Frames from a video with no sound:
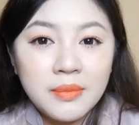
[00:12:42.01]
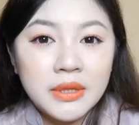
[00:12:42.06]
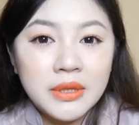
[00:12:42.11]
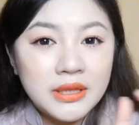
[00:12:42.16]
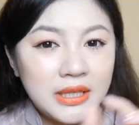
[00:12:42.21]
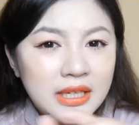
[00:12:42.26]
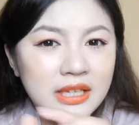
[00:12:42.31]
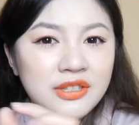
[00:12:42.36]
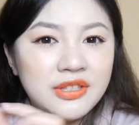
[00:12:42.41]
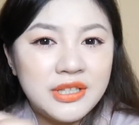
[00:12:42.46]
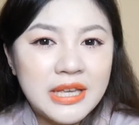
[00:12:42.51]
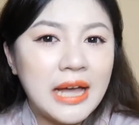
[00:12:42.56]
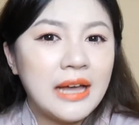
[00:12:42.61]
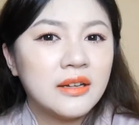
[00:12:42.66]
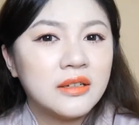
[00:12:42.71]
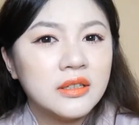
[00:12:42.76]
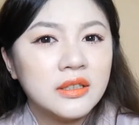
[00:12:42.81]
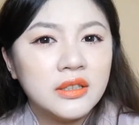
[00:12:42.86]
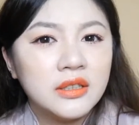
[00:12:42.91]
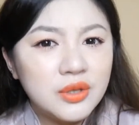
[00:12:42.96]
么低
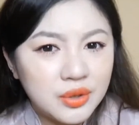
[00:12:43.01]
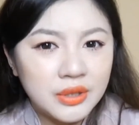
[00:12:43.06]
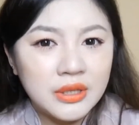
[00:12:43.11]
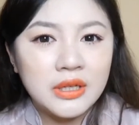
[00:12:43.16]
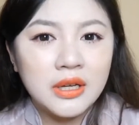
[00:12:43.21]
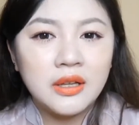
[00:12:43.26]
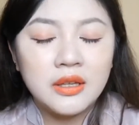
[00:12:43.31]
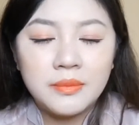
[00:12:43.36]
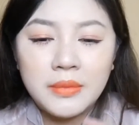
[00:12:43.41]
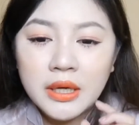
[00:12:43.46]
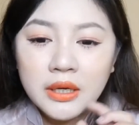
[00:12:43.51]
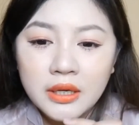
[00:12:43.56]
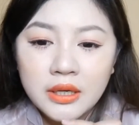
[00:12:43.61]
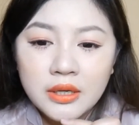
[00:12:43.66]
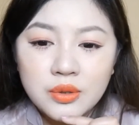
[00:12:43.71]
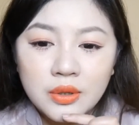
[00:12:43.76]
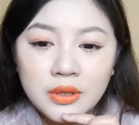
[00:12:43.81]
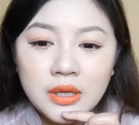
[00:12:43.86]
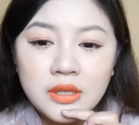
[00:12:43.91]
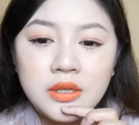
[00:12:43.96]
价格的唇膏里面可
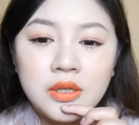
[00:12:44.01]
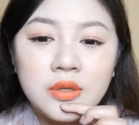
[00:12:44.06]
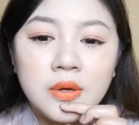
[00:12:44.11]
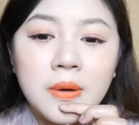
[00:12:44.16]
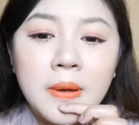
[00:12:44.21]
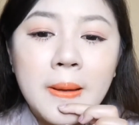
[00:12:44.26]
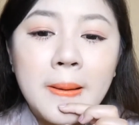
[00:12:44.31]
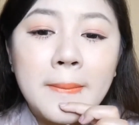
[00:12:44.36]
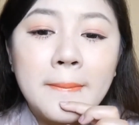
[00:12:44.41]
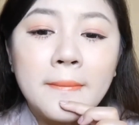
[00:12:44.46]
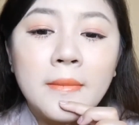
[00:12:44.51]
以做到这种，